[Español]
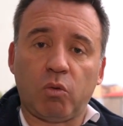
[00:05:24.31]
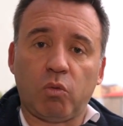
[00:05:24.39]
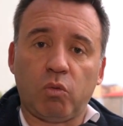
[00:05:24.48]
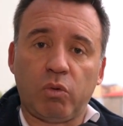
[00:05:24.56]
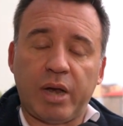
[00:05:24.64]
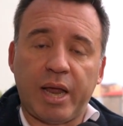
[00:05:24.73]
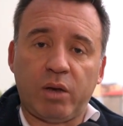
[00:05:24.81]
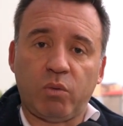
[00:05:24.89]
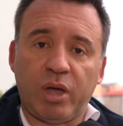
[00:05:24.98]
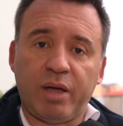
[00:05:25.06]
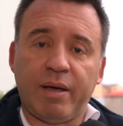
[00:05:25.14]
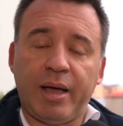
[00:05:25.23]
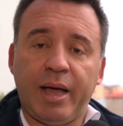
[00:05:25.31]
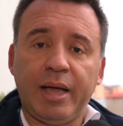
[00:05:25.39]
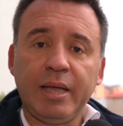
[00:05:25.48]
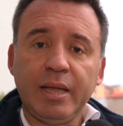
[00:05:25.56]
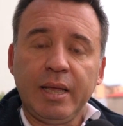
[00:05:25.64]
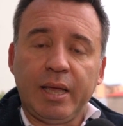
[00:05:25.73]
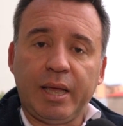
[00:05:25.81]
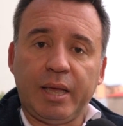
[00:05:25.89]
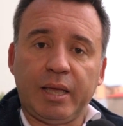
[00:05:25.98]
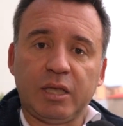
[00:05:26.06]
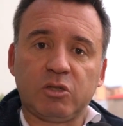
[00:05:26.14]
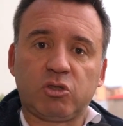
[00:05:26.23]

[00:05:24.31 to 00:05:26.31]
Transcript: una nueva eh,